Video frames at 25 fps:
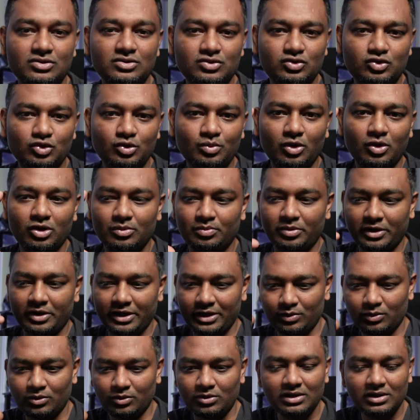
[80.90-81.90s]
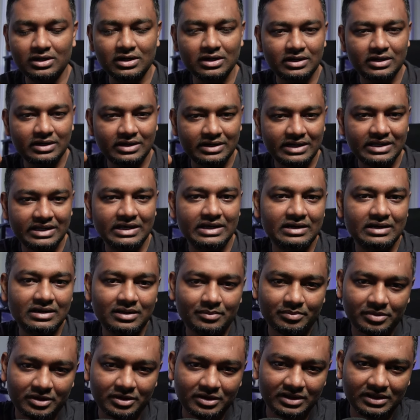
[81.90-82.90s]
ஜூம் அவுட் பண்ணி உங்களை நீங்கள் என்ன
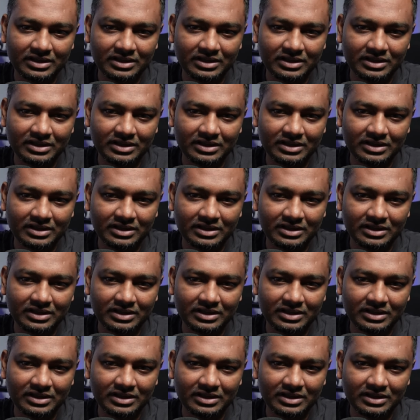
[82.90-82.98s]
பண்ணுறீங்க